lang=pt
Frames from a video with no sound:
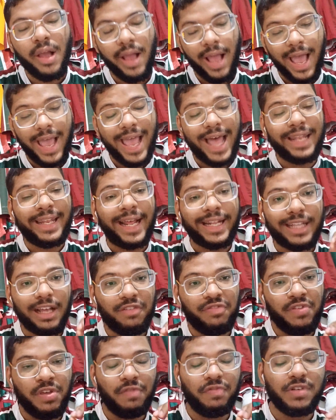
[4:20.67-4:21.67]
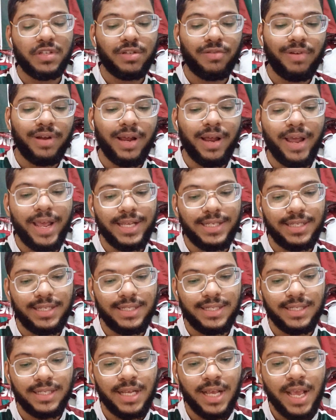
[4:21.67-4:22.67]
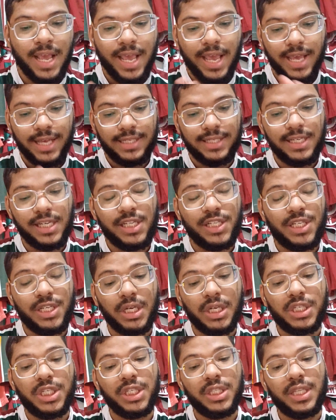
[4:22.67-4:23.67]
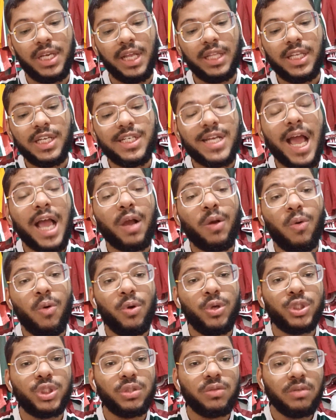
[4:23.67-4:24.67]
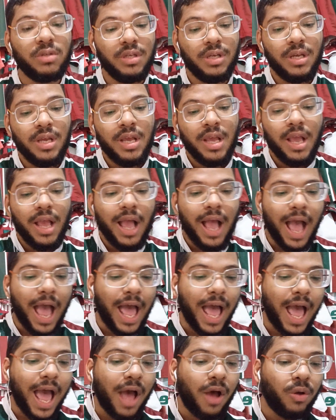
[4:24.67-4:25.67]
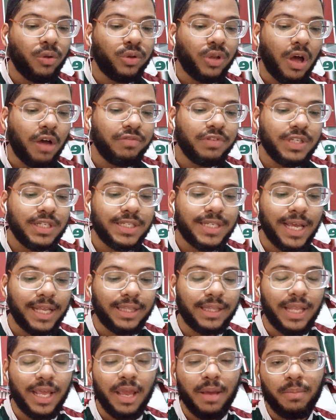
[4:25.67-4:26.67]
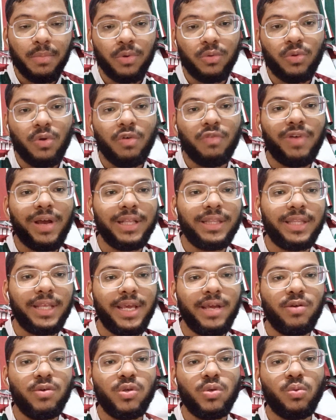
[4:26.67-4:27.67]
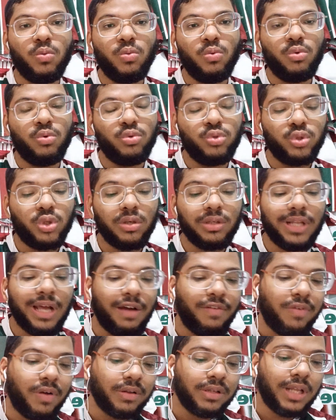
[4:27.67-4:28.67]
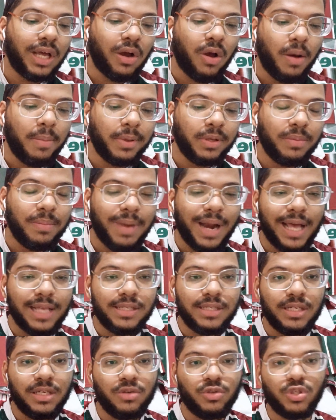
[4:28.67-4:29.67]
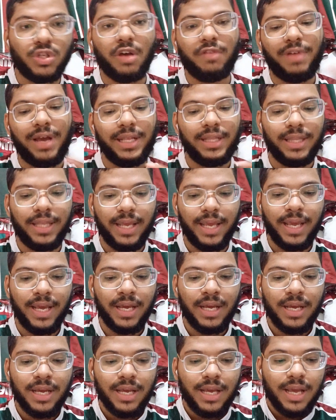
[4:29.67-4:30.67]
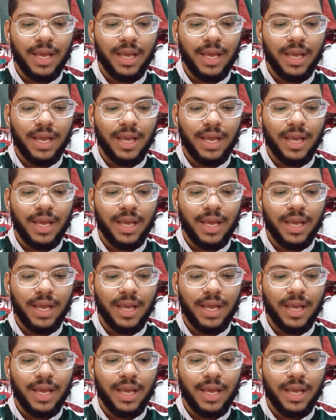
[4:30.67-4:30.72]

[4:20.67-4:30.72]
Aí a data FIFA são esses, esses dias, de 30 de agosto ao ah, 9 de setembro não vai ter o, jogo da volta da Copa do Brasil, só vai ter